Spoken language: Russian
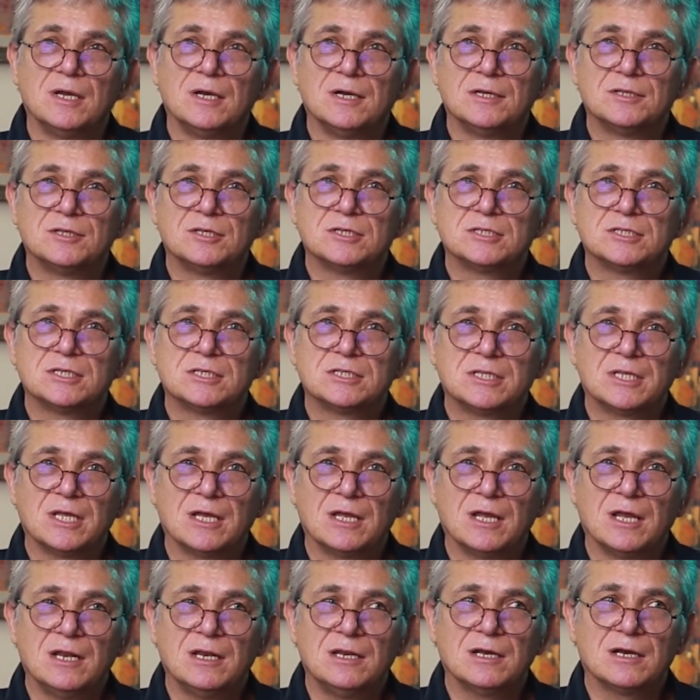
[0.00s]
это
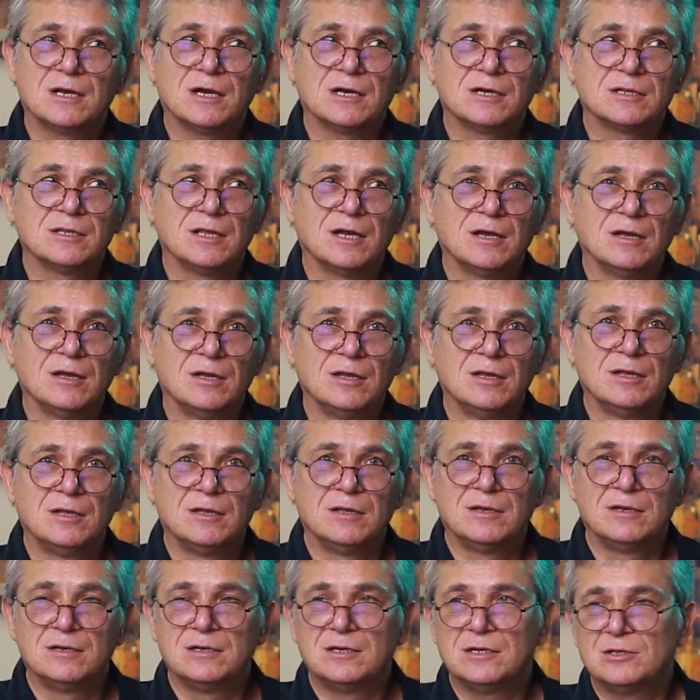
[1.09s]
состояние, когда
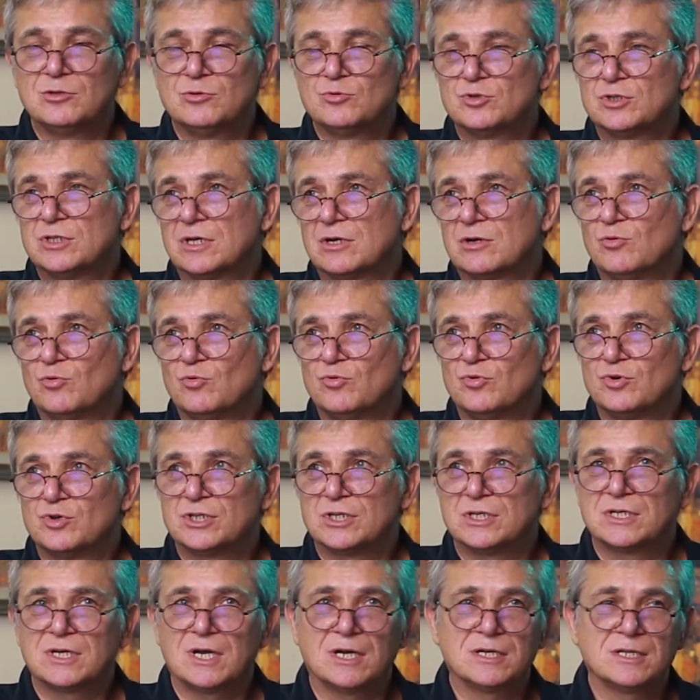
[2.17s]
не нужно
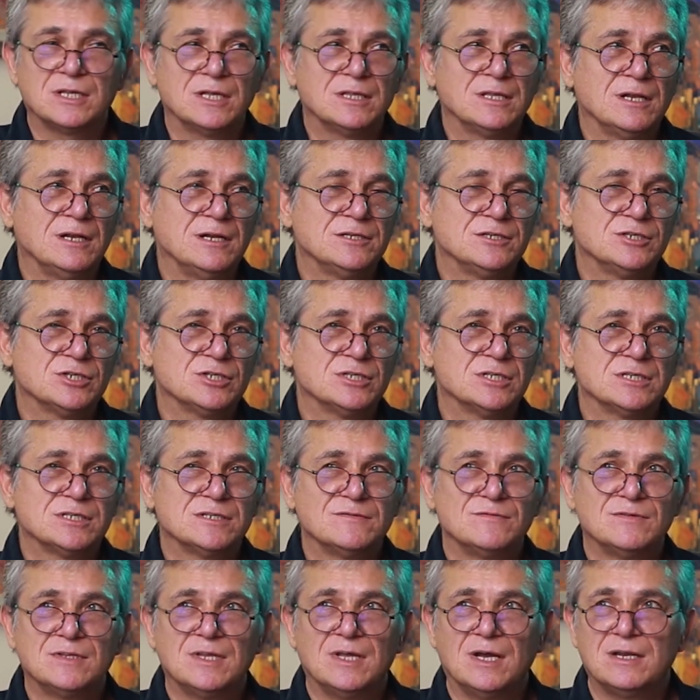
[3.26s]
кушать, когда ты летишь на
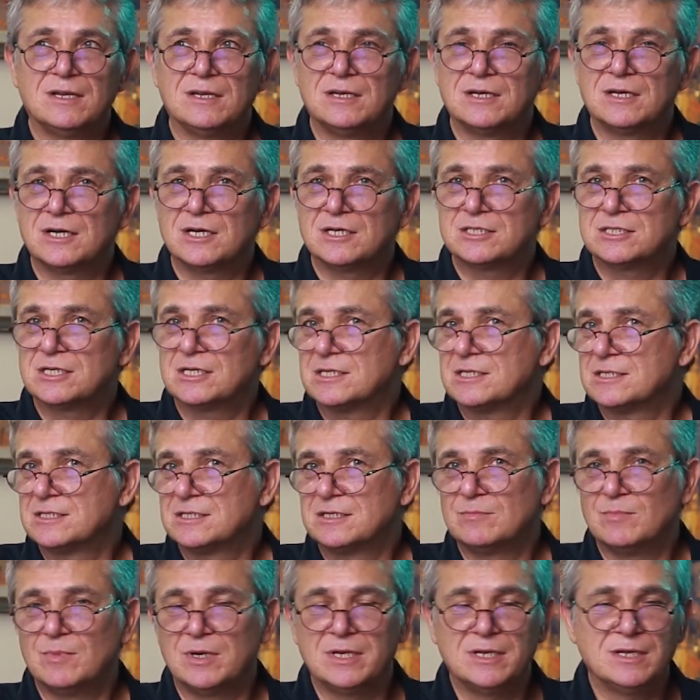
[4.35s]
свидание, не касаясь
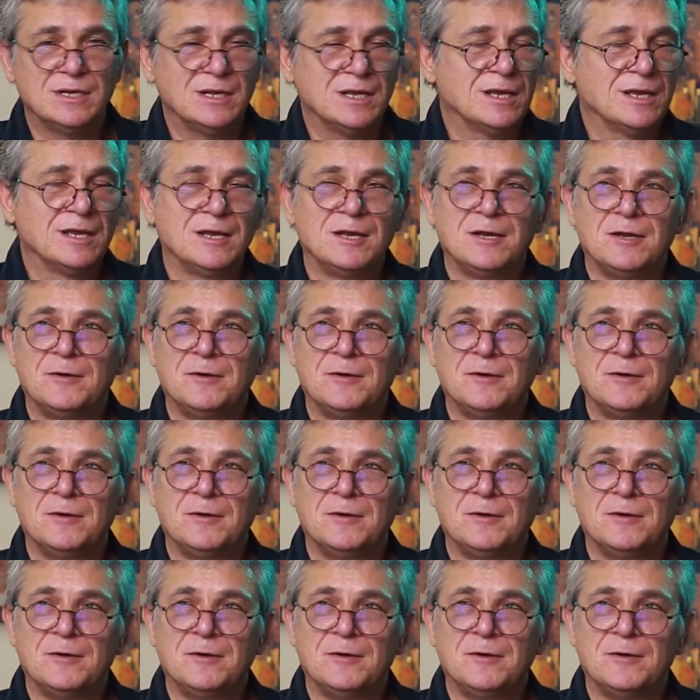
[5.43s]
земли,